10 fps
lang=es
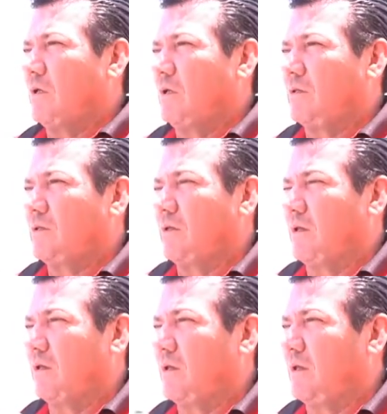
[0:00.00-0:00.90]
que
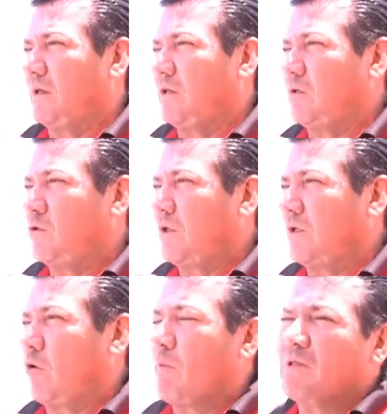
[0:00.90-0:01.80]
eh, es,
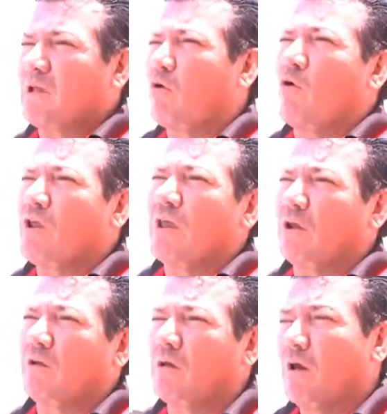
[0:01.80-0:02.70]
donde comienzan los
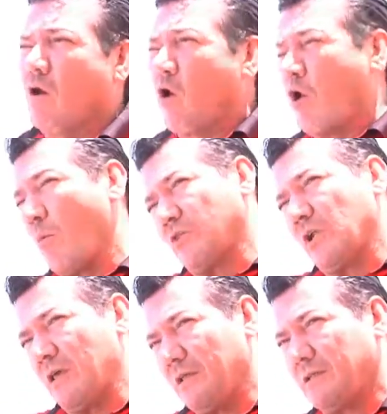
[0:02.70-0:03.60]
orígenes, o como
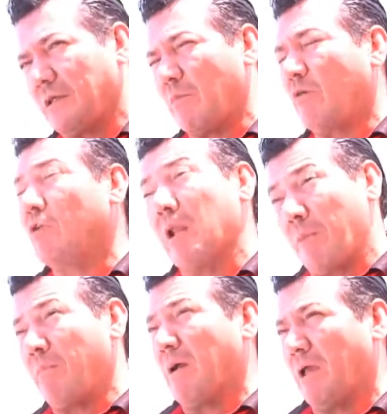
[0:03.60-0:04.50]
se le dice también, donde
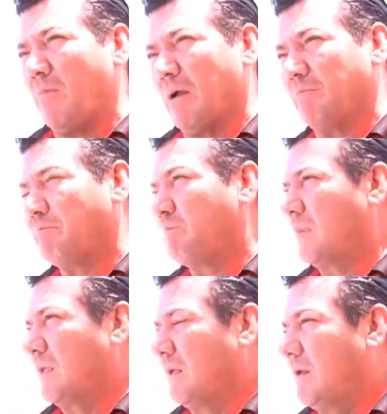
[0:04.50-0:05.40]
las papas queman.
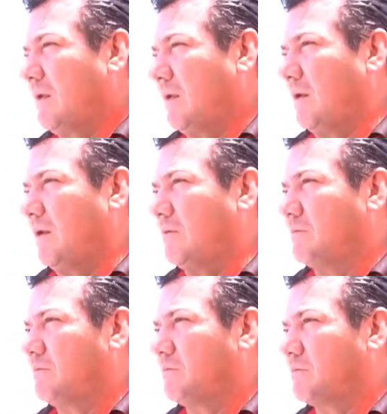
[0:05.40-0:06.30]

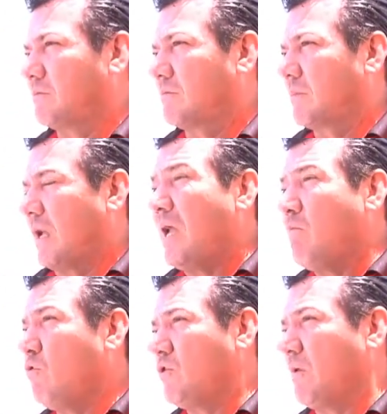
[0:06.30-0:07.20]
Em,
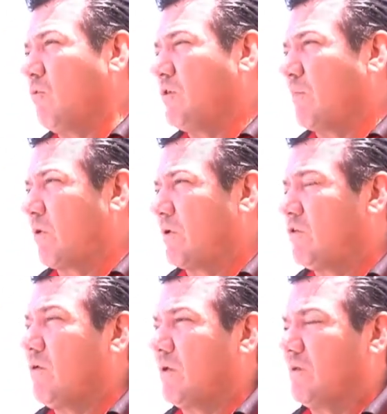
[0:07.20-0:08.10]
hay muchas, muchas
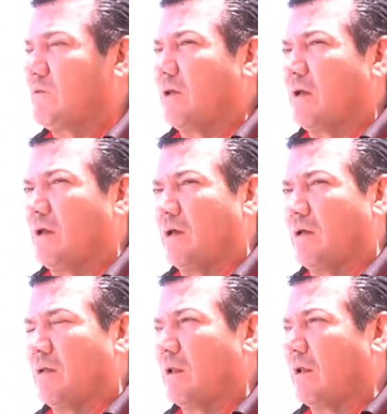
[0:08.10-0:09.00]
proyecciones, o
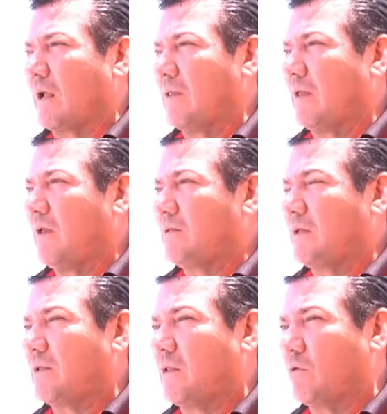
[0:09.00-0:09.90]
sea, la
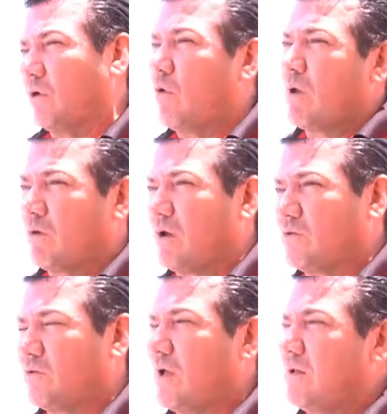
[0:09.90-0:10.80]
alcaldesa, tanto el gobierno
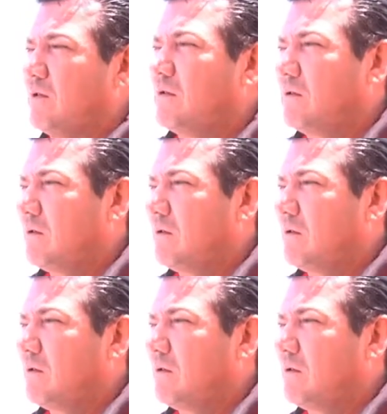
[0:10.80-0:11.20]
nacional,